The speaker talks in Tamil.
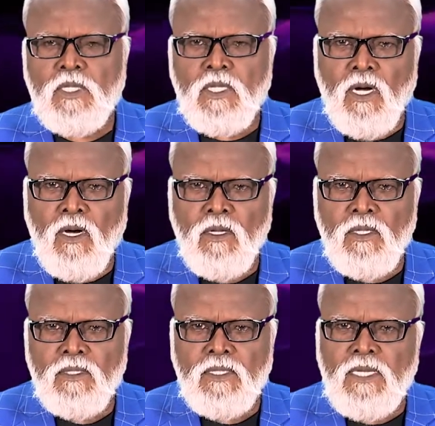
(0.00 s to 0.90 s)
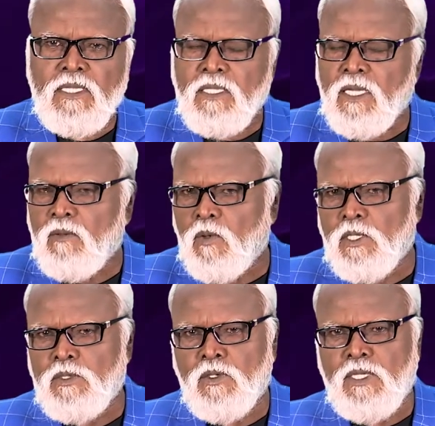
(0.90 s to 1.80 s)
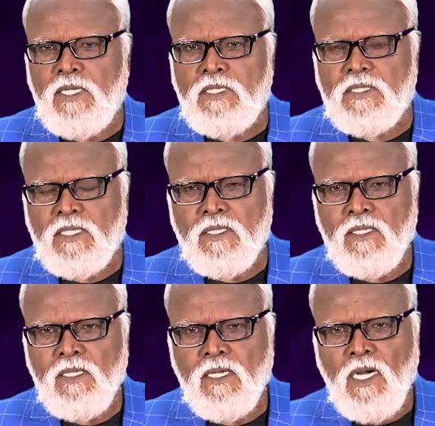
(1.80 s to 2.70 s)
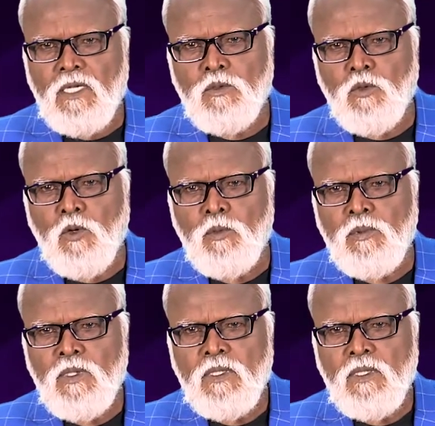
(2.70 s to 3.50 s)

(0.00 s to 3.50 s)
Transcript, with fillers: கேன் கால் எனி திங் வாட் யூ ஆர் ஈட்டிங் அட் ஹோம்